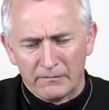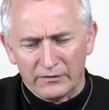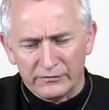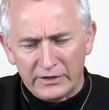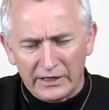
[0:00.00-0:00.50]

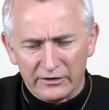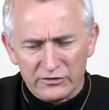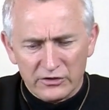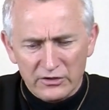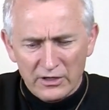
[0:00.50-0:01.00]
Wydaje
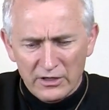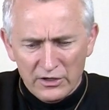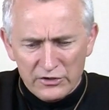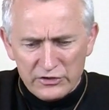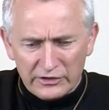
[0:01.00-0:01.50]
się,
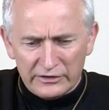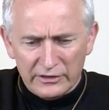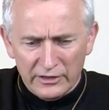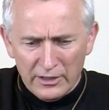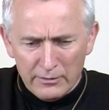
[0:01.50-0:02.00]
że
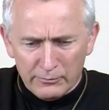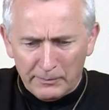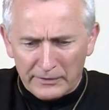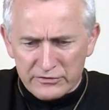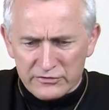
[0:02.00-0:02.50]
kiedy
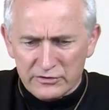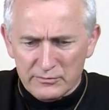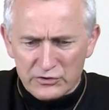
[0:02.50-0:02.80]
popatrzymy,